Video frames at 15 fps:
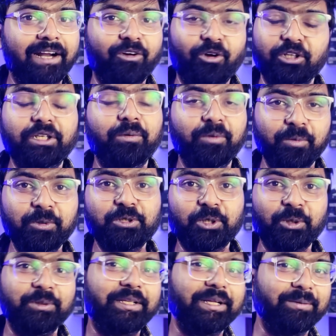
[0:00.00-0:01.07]
কথা বলবো
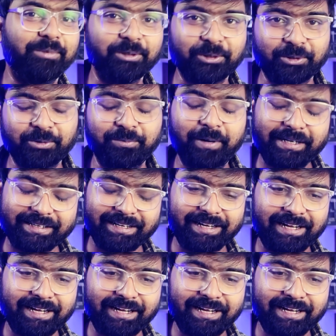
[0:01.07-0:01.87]
যখন দেখবো তখন বাট